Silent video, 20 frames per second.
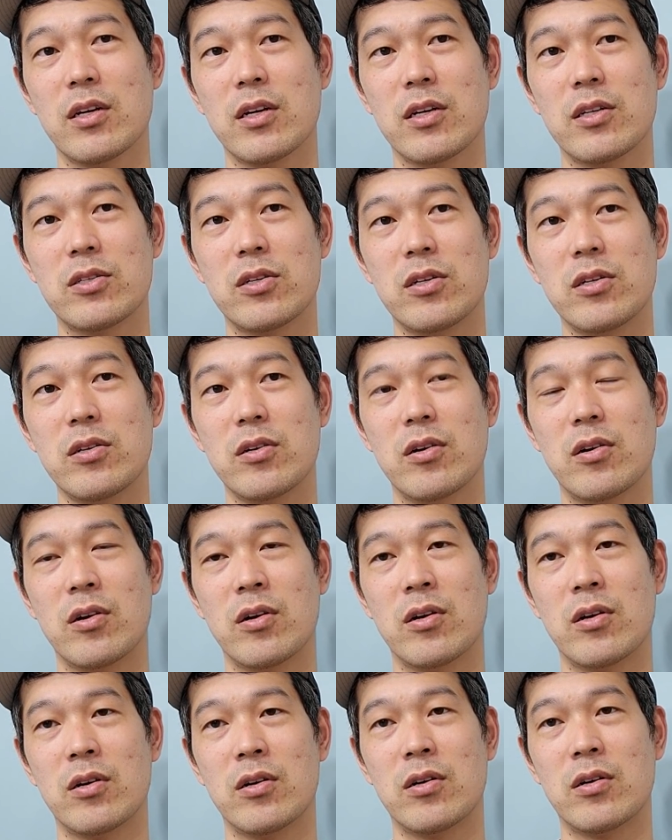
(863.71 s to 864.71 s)
그래서
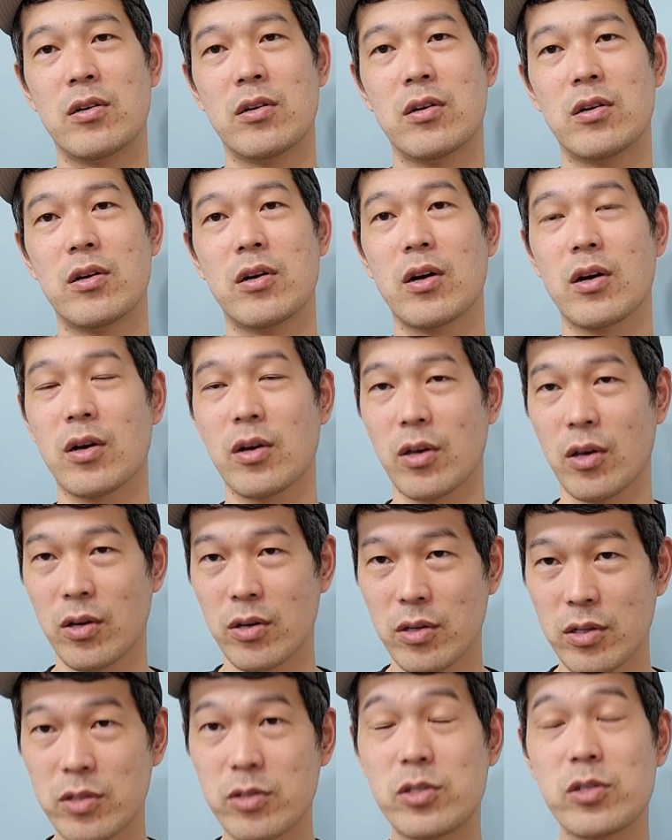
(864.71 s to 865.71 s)
어, 예,
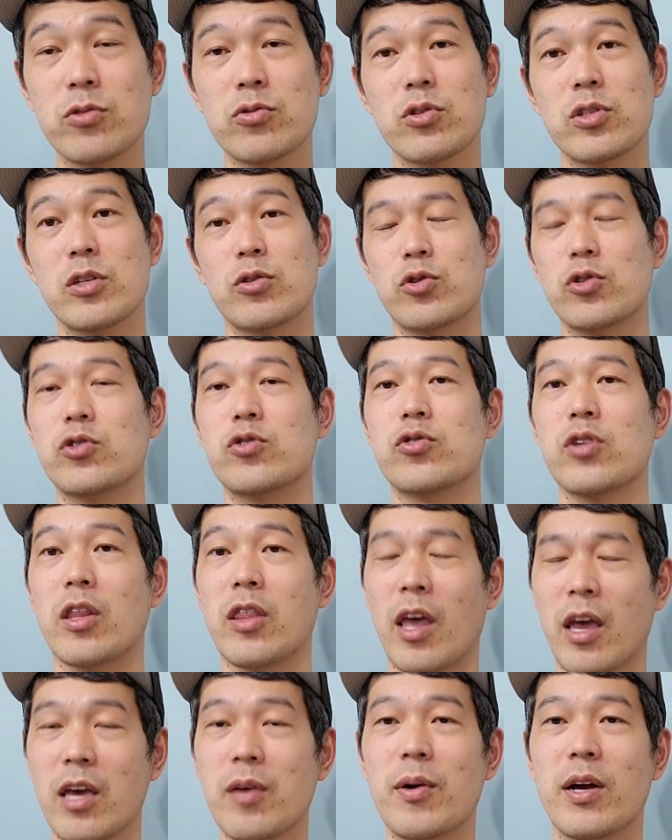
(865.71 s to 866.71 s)
그 친구도 이제 주식 투자
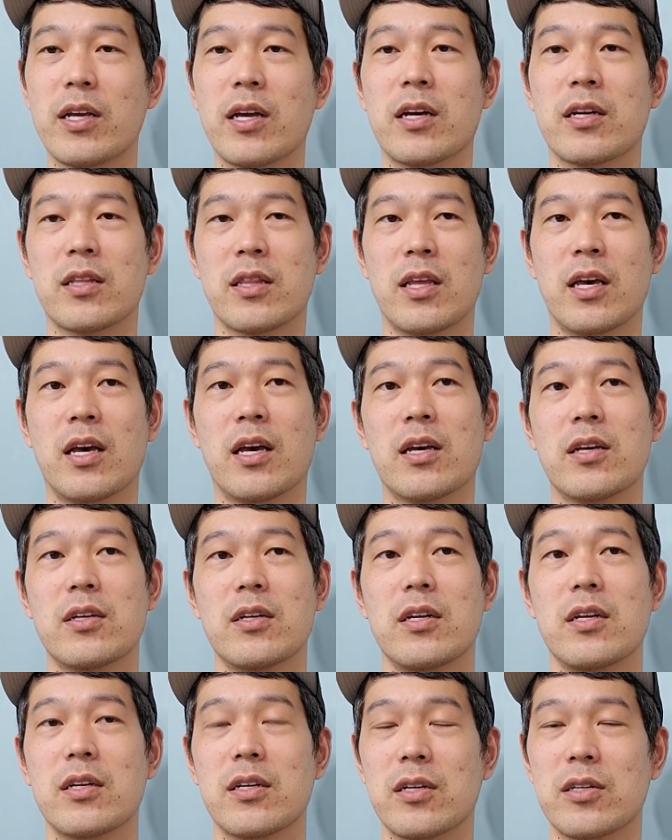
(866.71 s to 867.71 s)
되게 많이 하는데
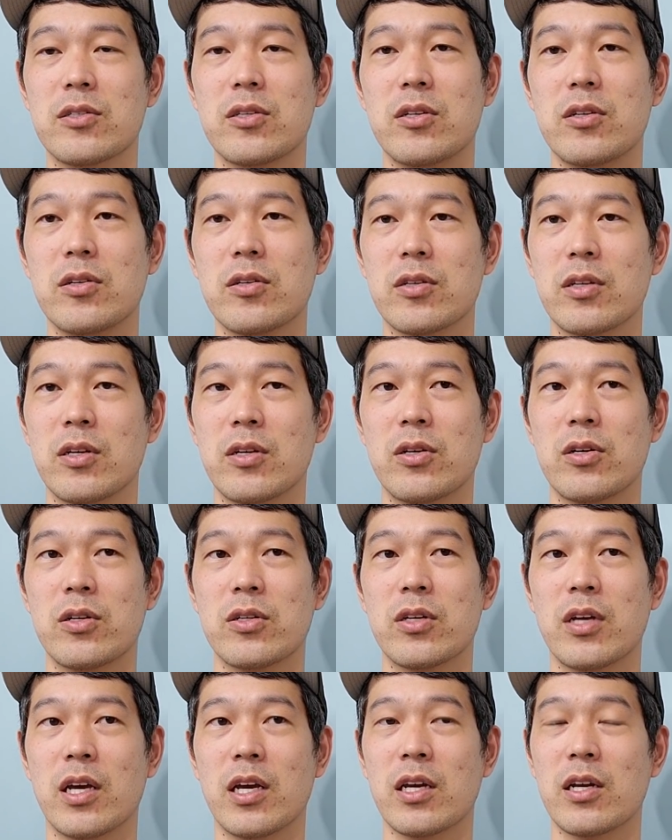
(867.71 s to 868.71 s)
그래서
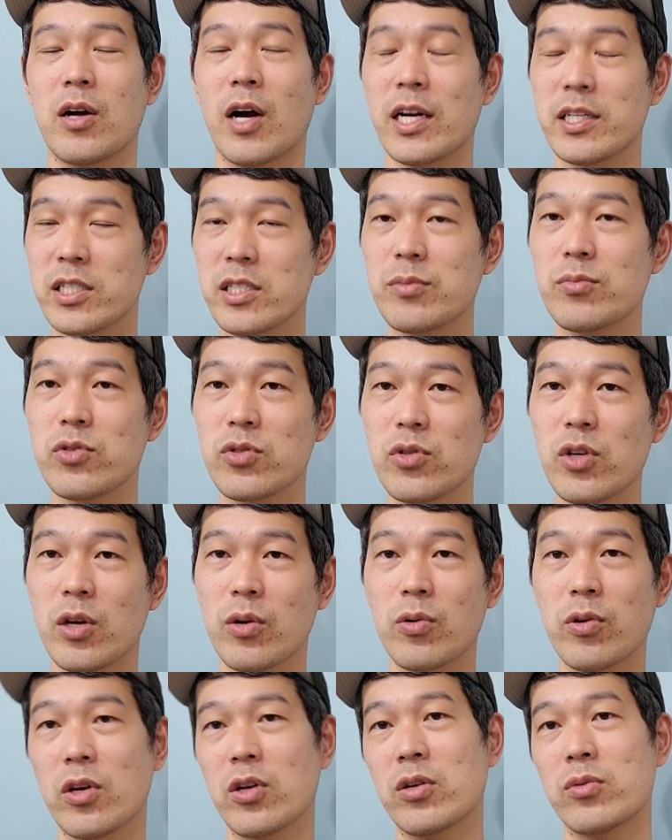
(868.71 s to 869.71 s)
이런 얘기를 하시는 분도
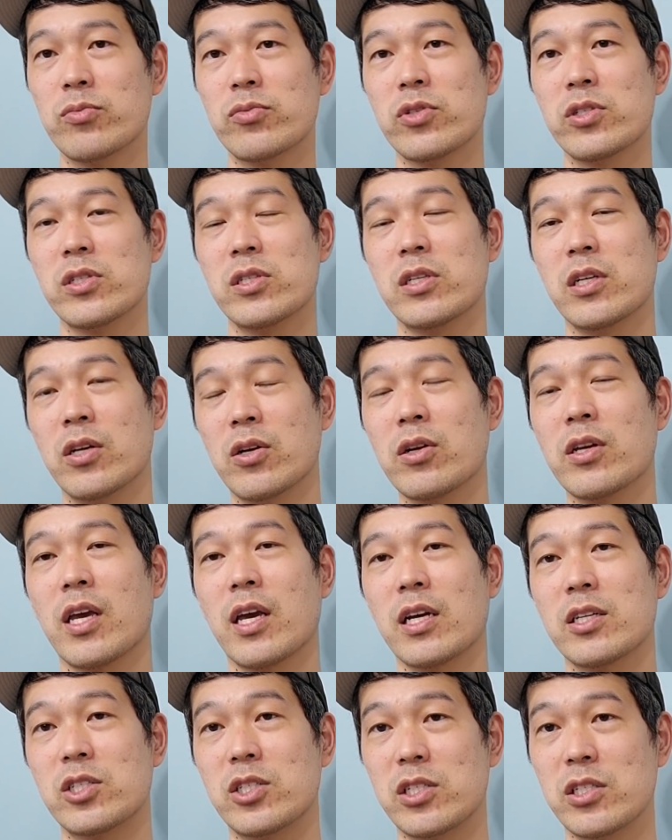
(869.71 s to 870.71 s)
있고 이런 분이 런
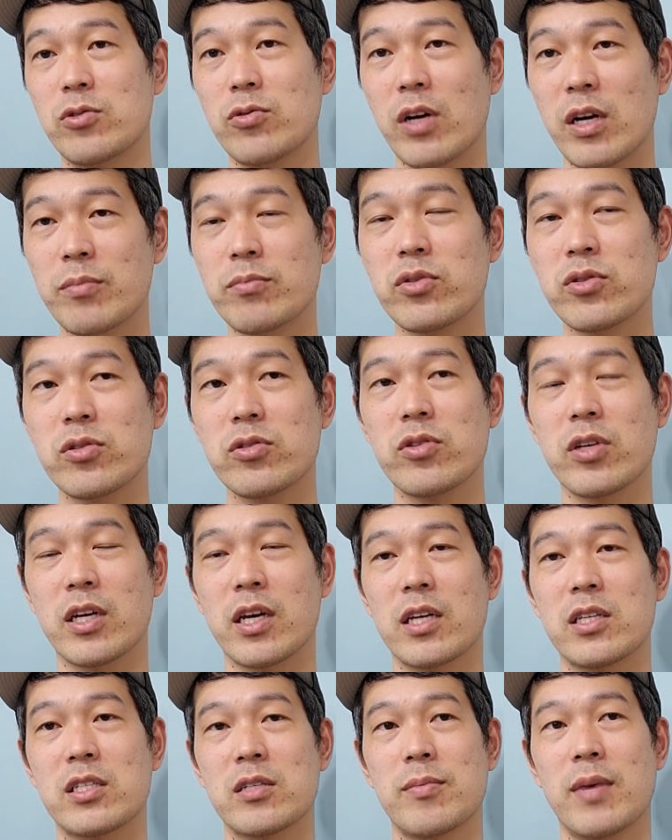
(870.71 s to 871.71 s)
얘기가 지루한 분들도
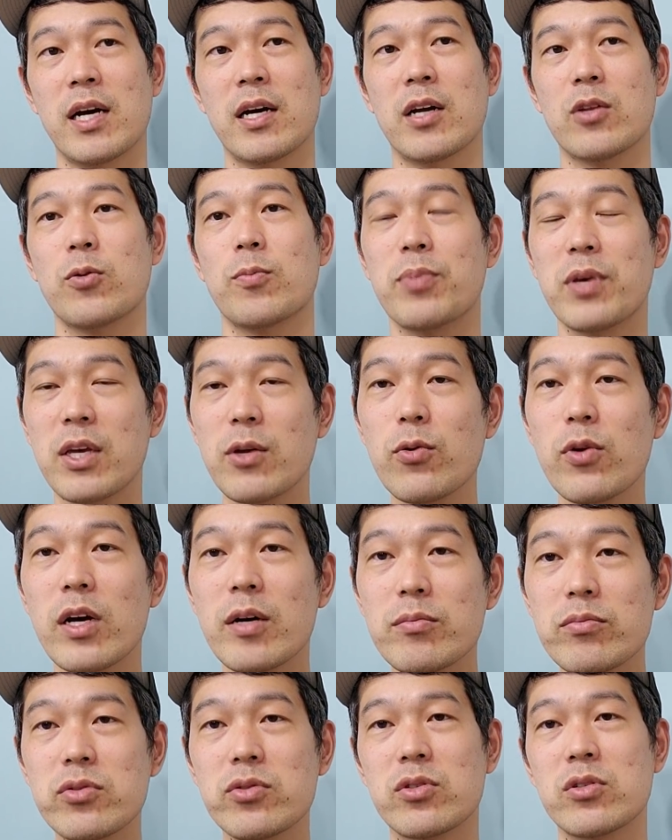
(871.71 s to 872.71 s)
있겠지만 그래도
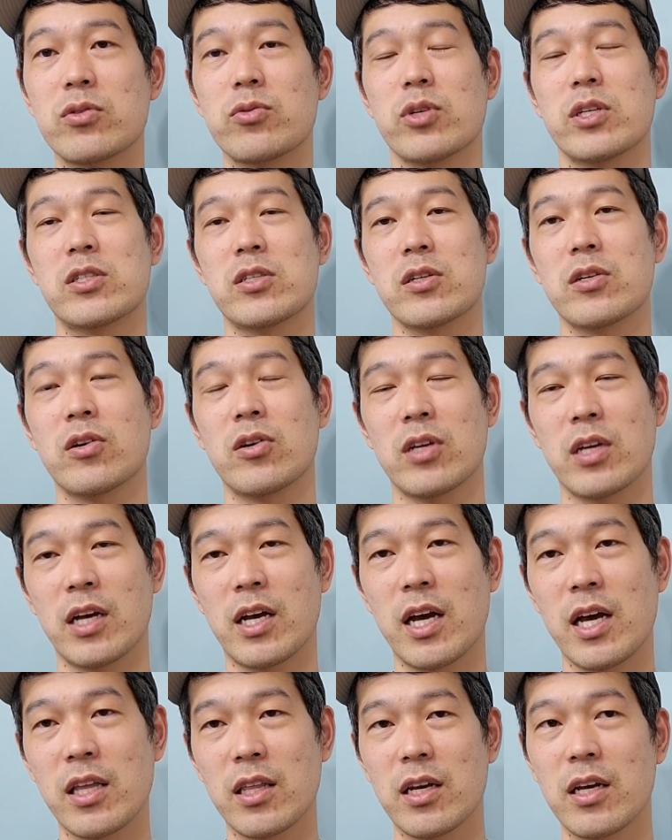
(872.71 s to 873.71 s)
필요한 분들도 있을
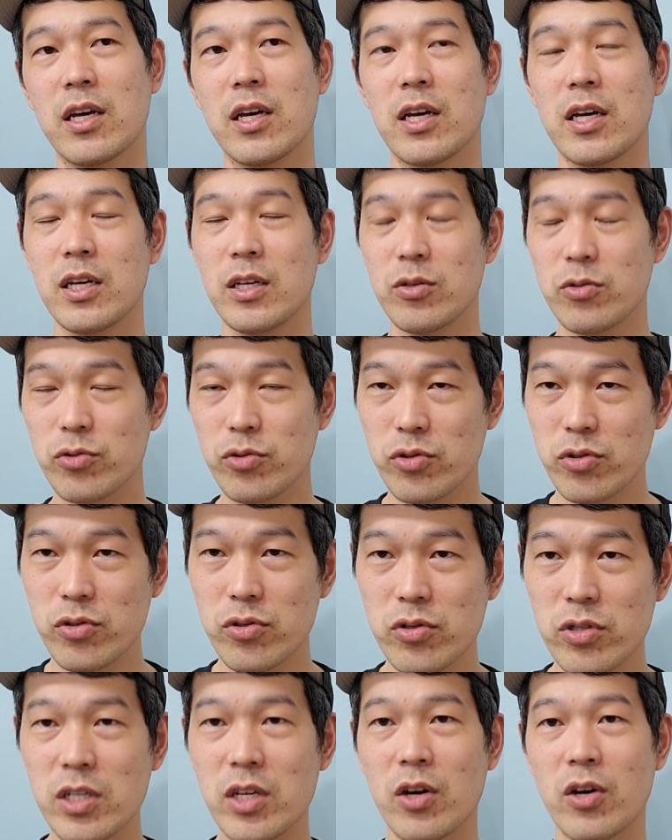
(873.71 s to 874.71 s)
거니까
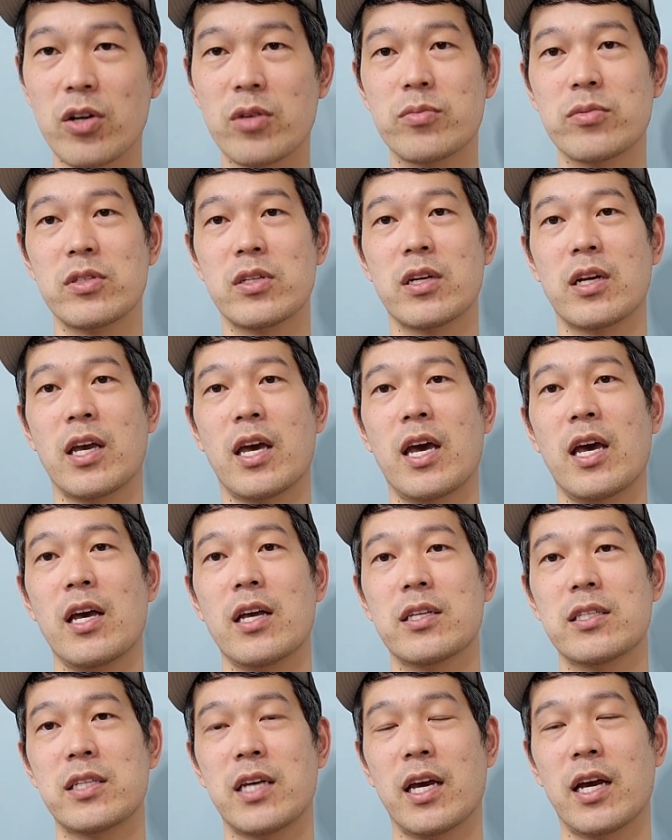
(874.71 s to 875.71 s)
꾸준히 여러분들께
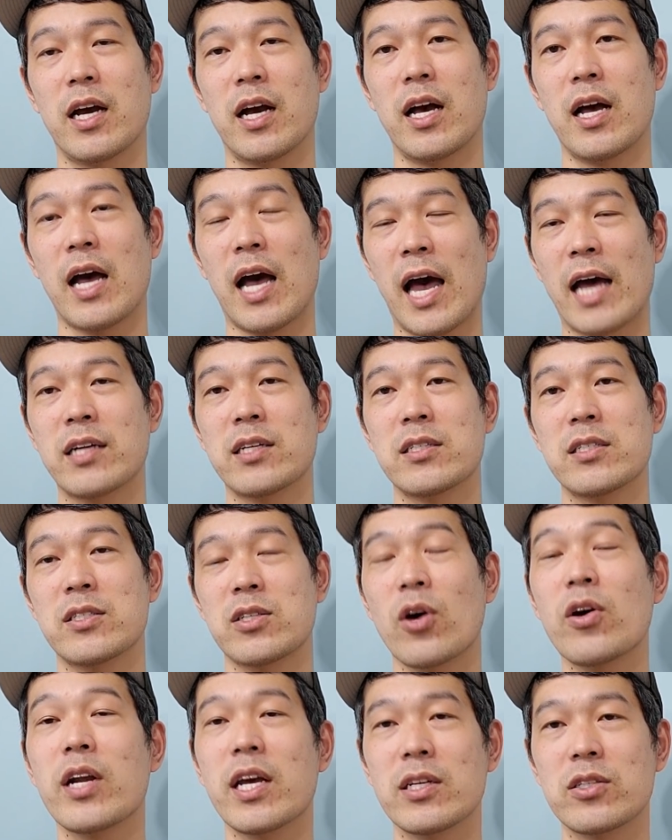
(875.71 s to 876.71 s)
제가 아는
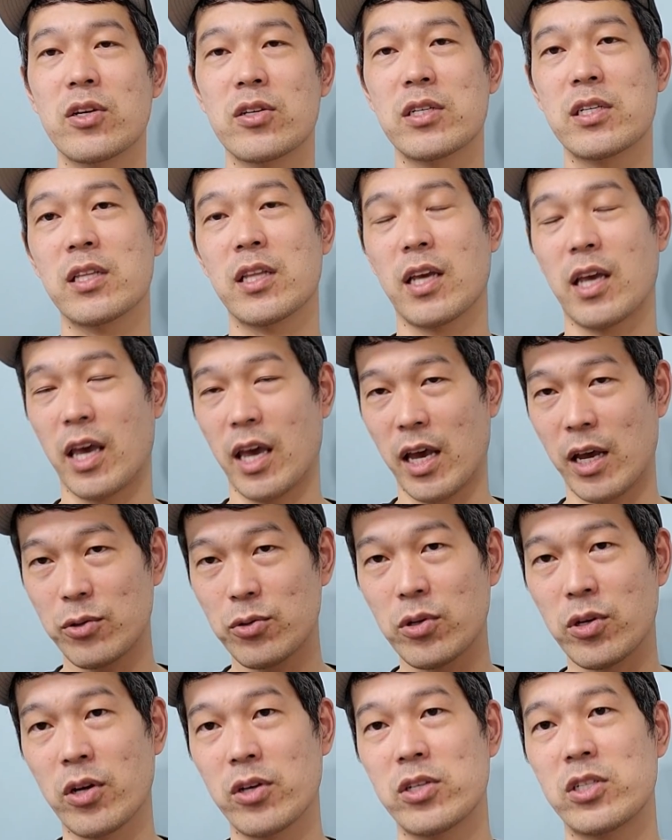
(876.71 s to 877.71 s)
선에서는
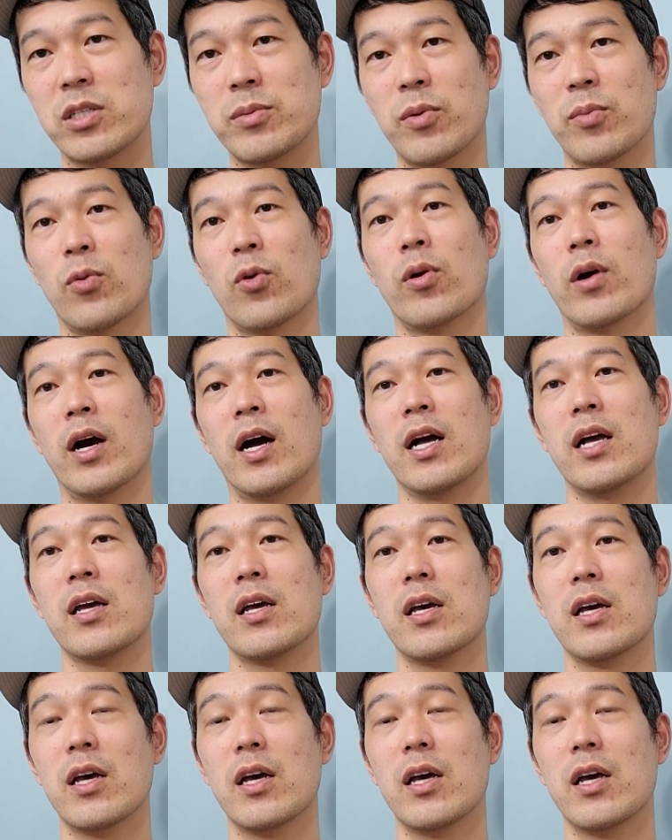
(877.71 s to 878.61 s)
계속 열심히 뭔가